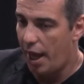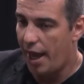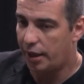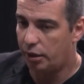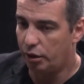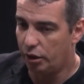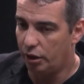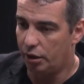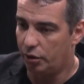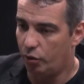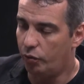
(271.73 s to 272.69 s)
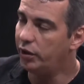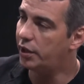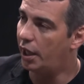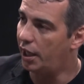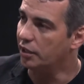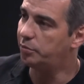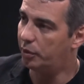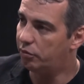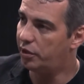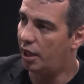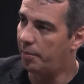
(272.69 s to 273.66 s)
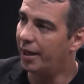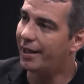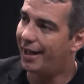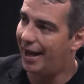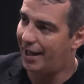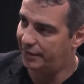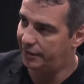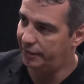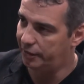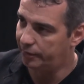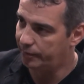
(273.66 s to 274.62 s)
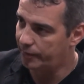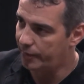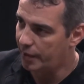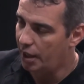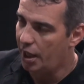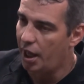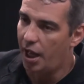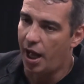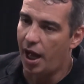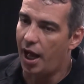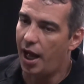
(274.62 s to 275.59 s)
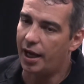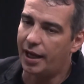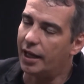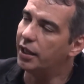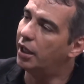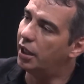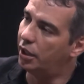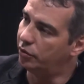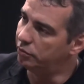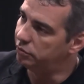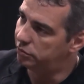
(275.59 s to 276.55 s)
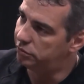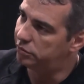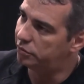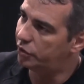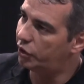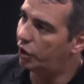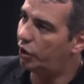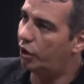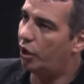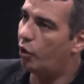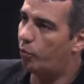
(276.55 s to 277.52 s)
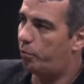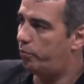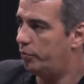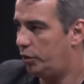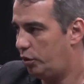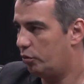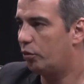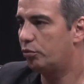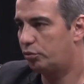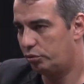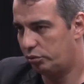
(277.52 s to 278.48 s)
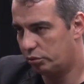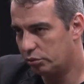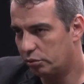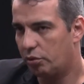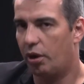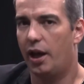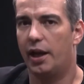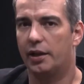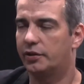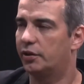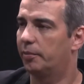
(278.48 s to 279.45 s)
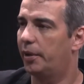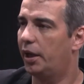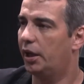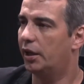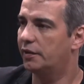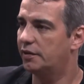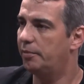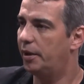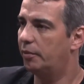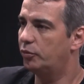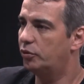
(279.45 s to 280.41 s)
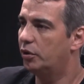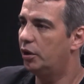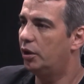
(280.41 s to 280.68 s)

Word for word: é que o interesse pelo tema cresce. A, a cada ano, eu, eu e outros colegas também recebemos